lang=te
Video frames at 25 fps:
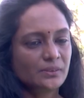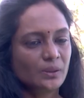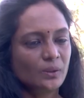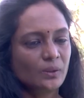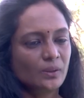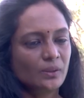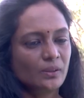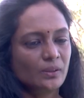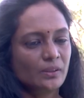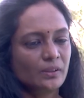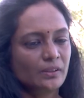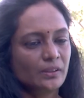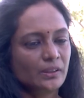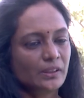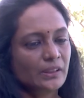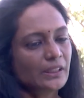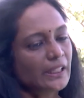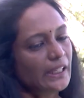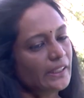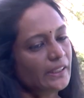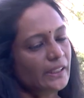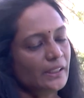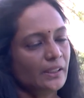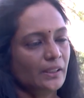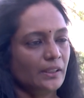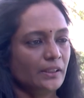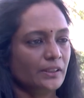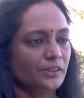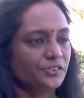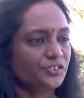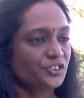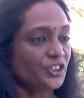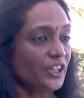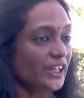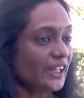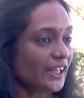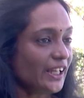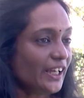సో కానీ
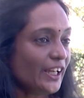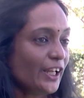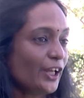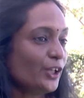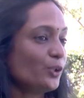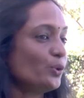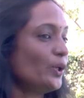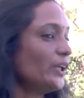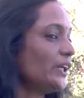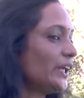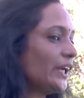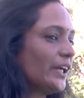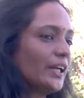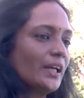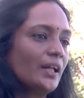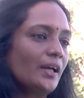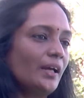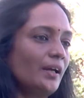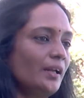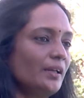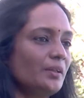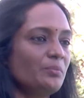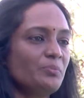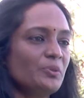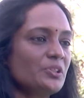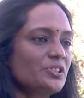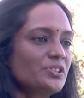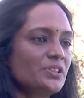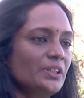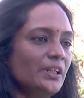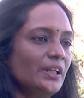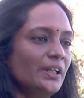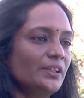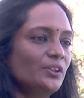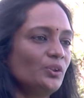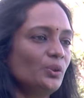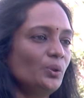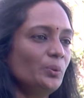చేయలేను అని ఎక్కడ
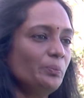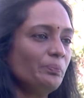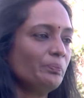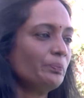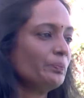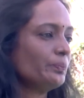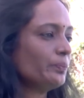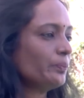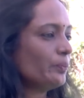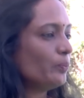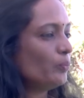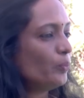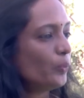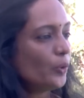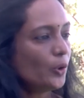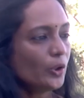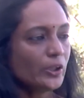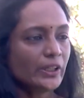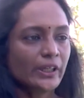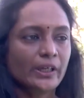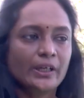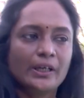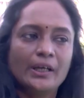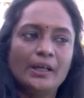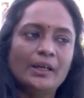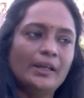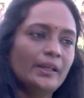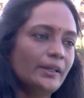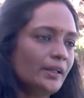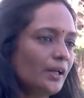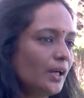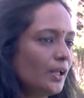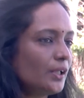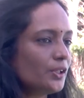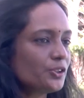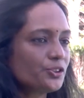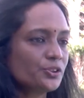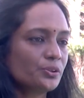అనిపించలేదు బోట్ ఎక్కాలనే
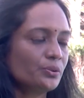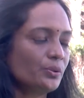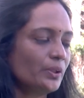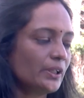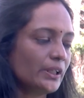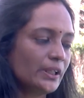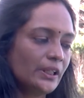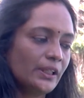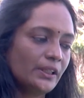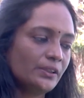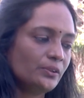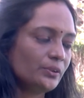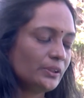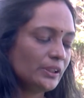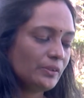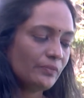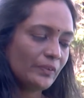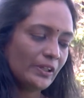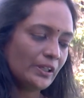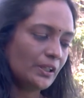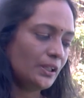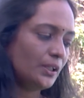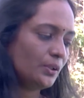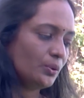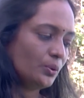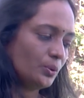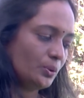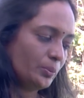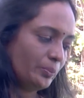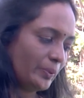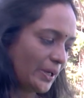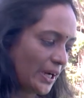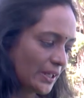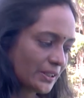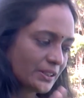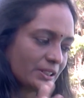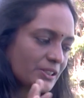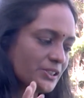ఆలోచన కూడా లేదు ఈవెన్ నేను
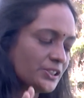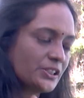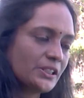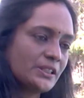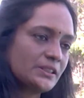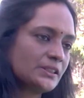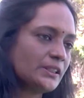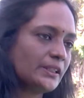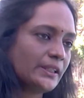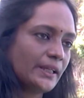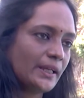ప్రాక్టీస్ చేసే